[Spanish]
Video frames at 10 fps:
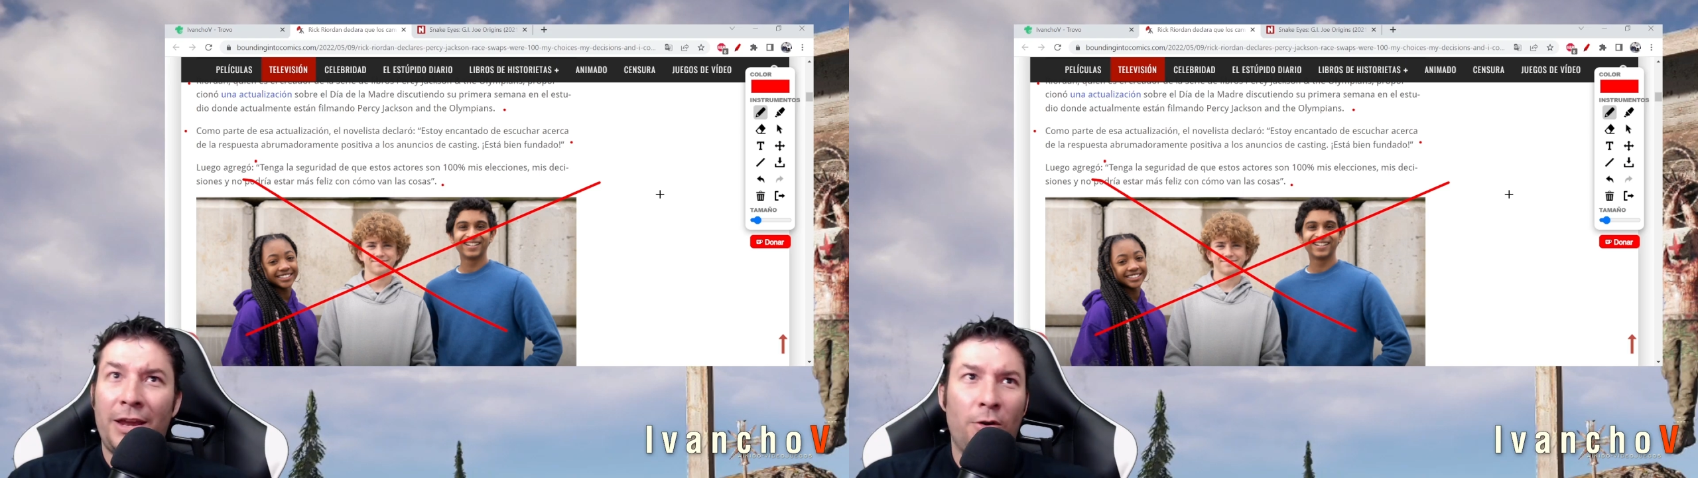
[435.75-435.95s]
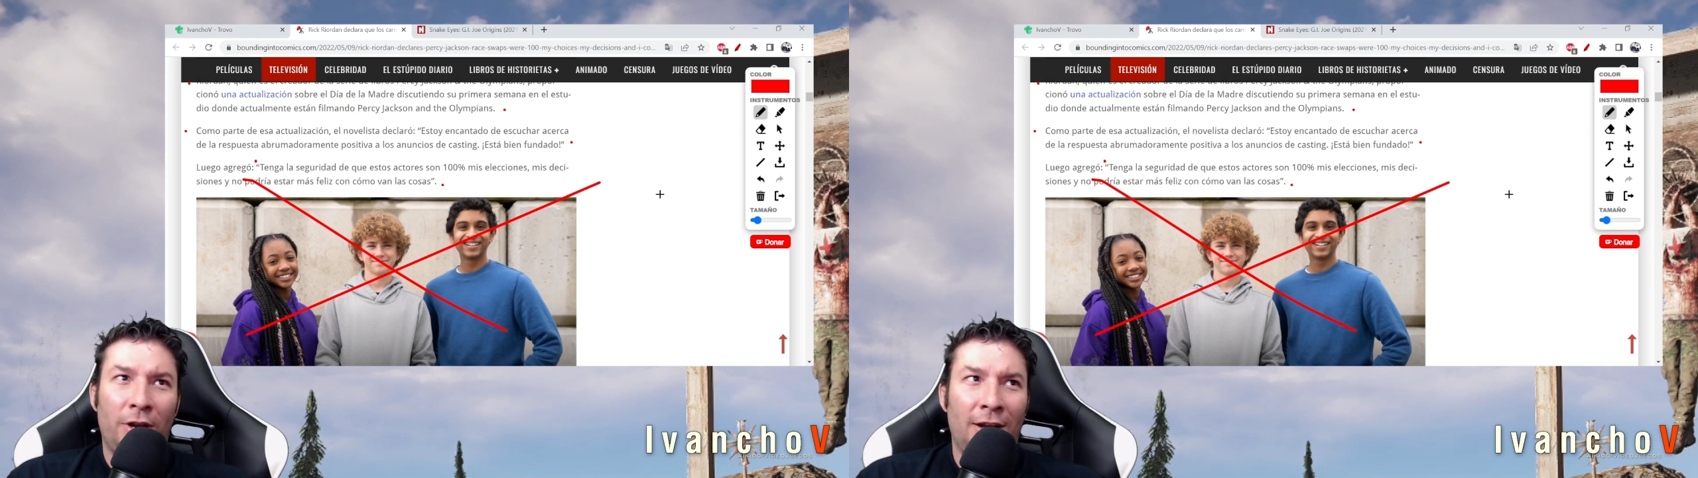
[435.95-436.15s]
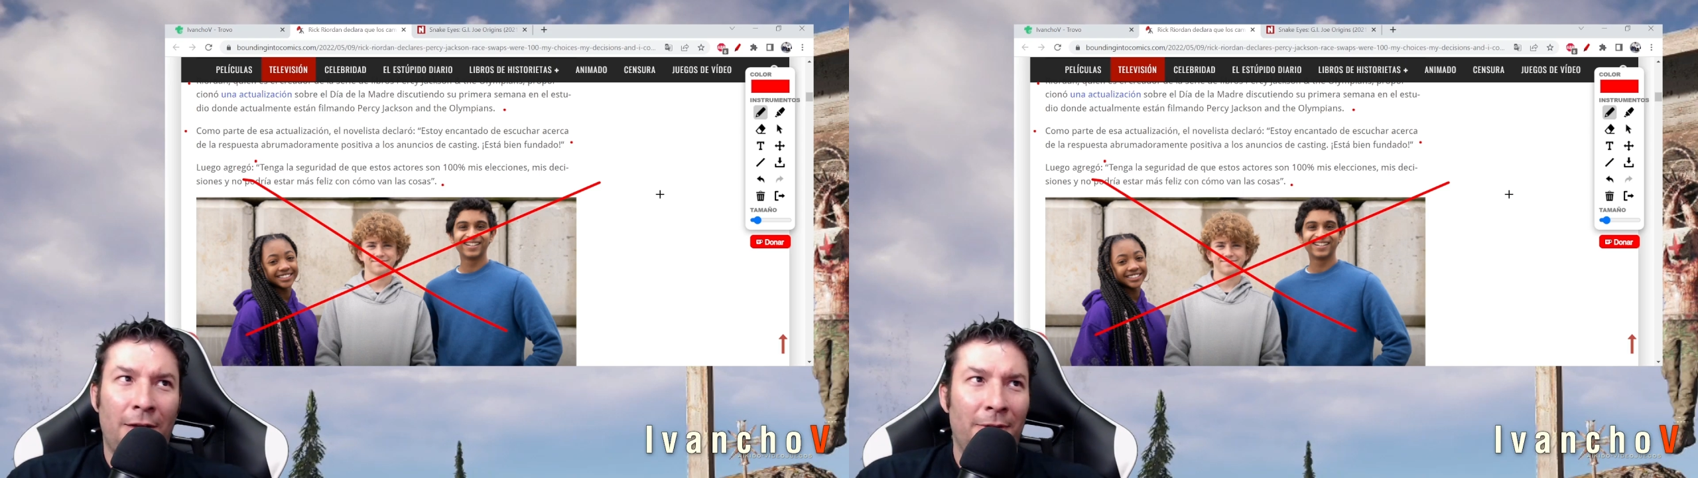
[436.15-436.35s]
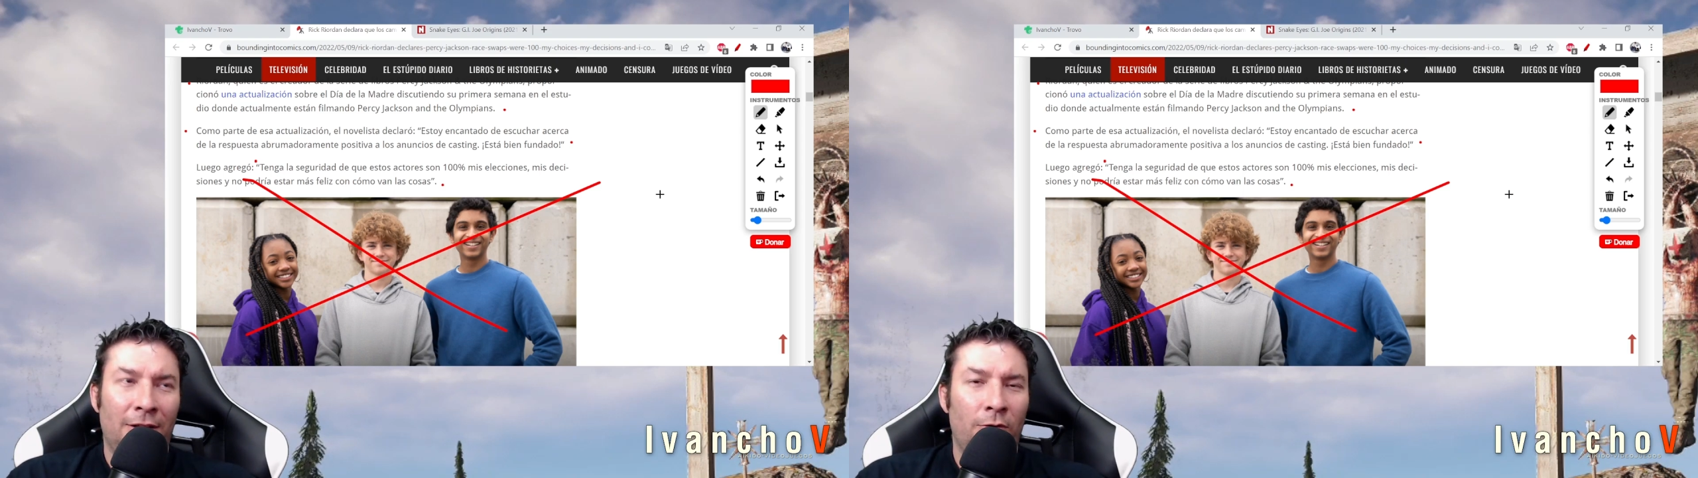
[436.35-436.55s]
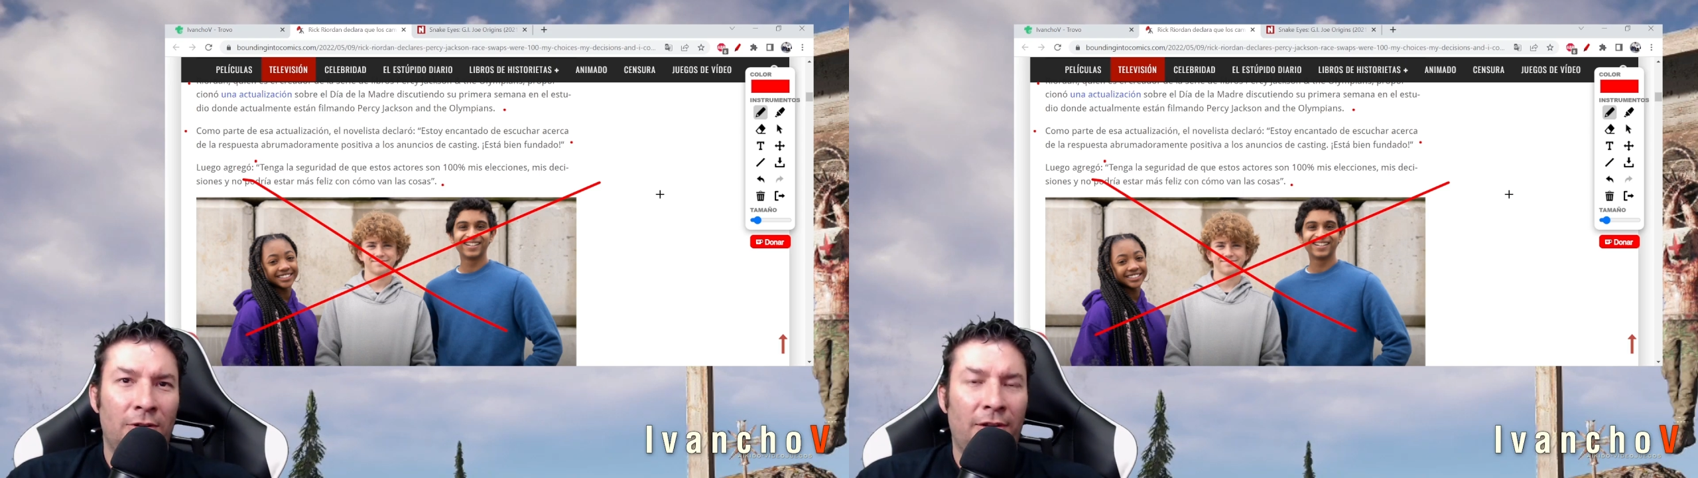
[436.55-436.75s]
que
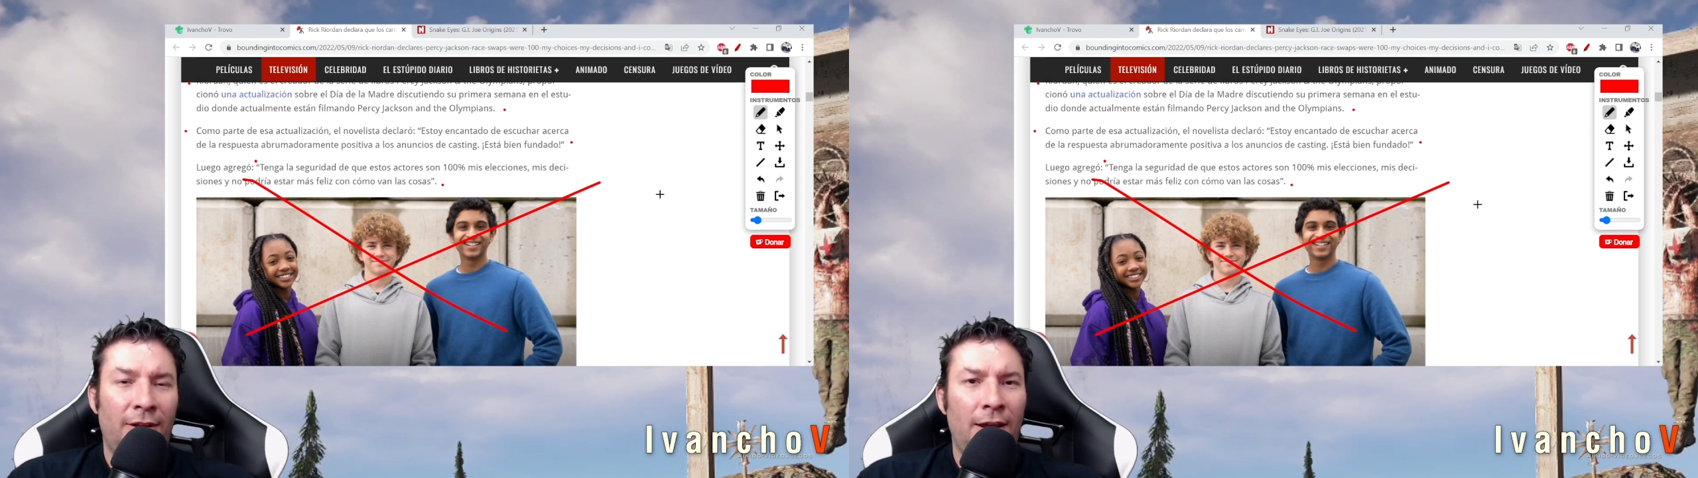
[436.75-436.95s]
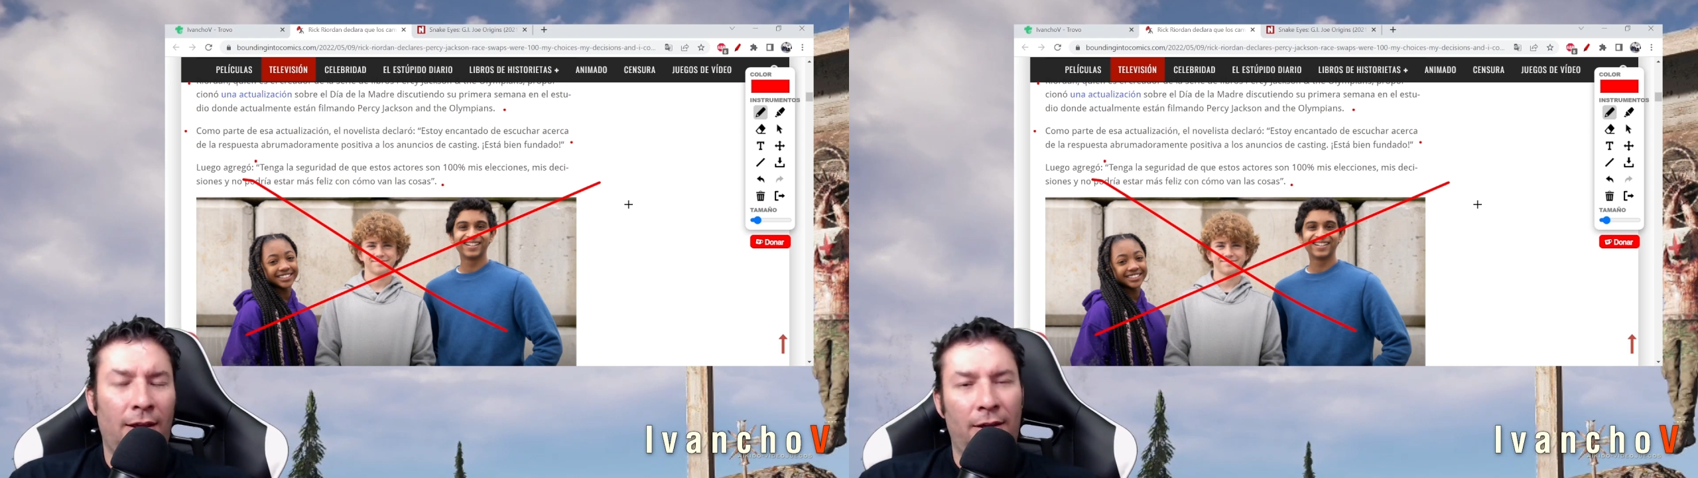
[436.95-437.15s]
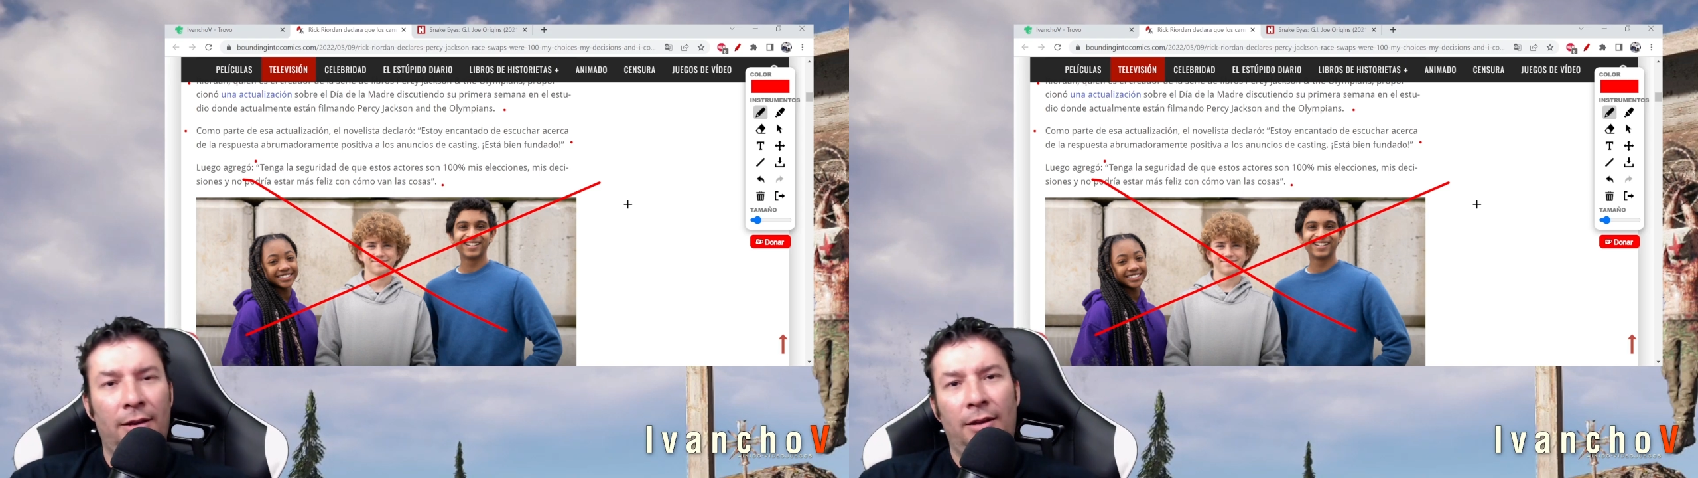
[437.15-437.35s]
originalmente no es así